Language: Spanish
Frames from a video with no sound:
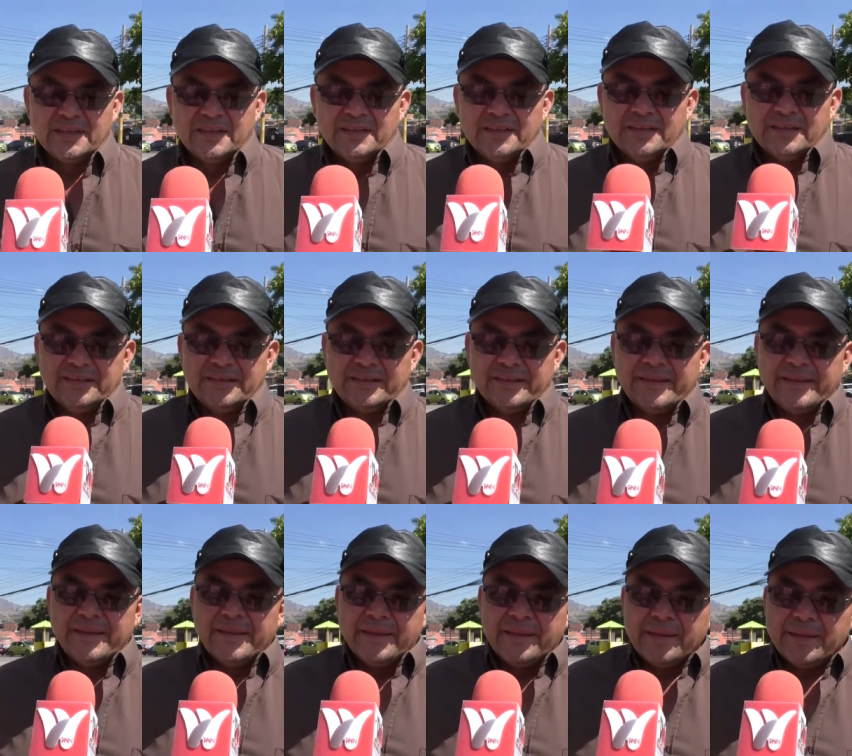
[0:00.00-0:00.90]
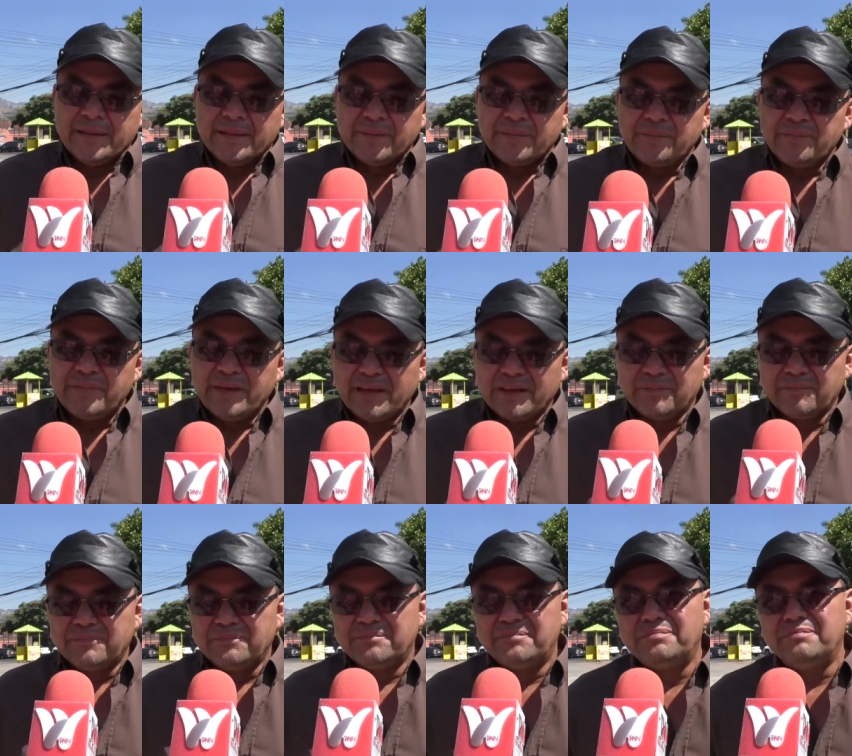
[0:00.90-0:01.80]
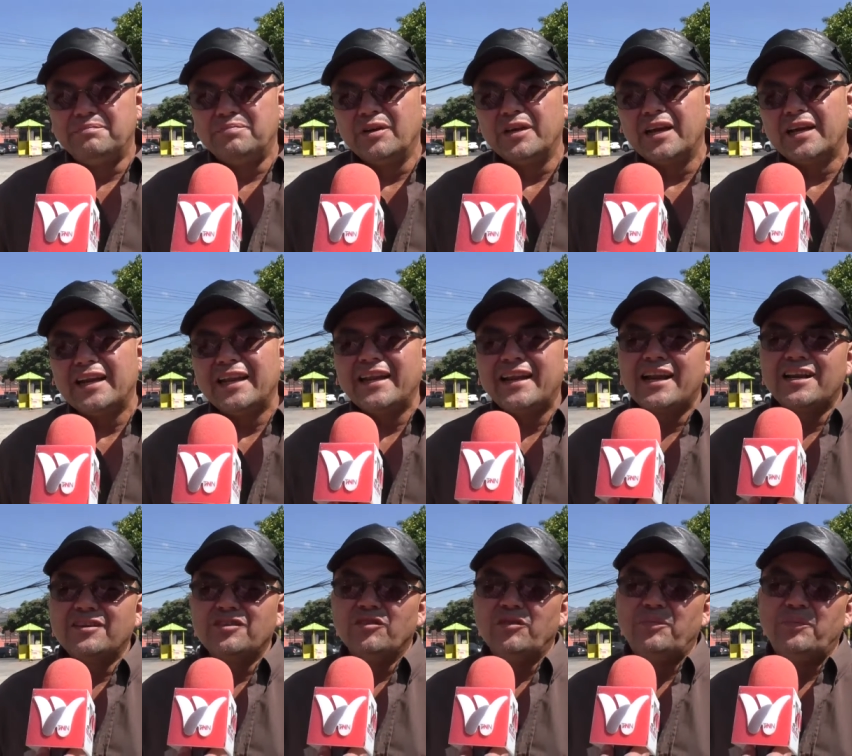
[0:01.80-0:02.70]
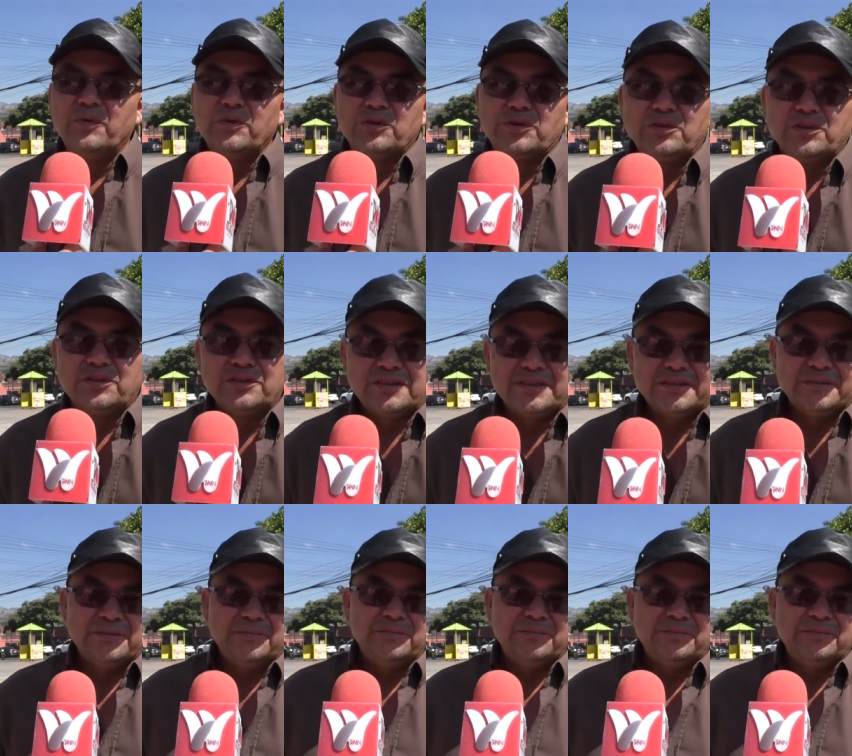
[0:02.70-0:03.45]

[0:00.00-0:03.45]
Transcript: final. Bien, voy a aclarar dos puntos.